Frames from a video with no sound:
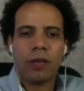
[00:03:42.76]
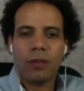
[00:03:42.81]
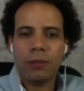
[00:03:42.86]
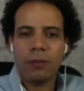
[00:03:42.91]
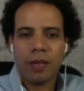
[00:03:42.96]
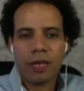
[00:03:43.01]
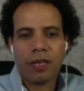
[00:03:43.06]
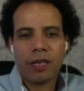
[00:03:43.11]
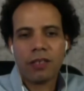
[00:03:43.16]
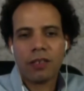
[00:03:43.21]

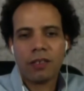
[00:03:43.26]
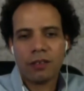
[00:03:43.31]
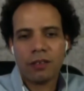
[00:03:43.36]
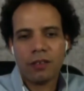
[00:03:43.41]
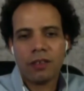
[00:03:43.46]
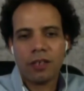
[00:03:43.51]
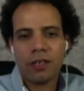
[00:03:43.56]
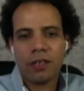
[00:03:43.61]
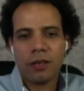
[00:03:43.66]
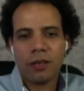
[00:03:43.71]
حاجات كتير
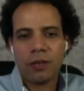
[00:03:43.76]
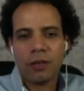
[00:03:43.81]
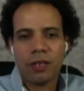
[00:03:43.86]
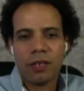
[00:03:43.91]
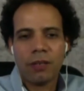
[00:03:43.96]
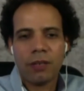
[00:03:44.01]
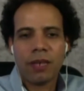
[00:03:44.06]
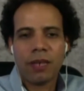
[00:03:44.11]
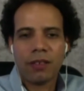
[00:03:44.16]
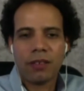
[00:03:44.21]
قوي يعني
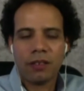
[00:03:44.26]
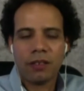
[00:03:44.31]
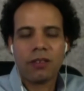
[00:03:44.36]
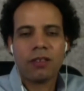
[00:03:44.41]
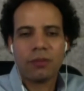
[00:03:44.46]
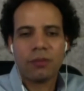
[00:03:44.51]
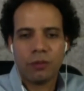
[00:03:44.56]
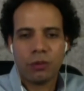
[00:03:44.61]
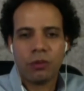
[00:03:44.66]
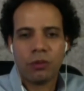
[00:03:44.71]
بعد دراستي في
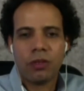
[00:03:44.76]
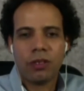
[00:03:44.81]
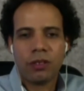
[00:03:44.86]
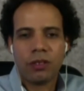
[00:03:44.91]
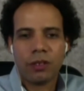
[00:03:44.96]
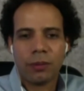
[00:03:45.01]
الكليه طبعا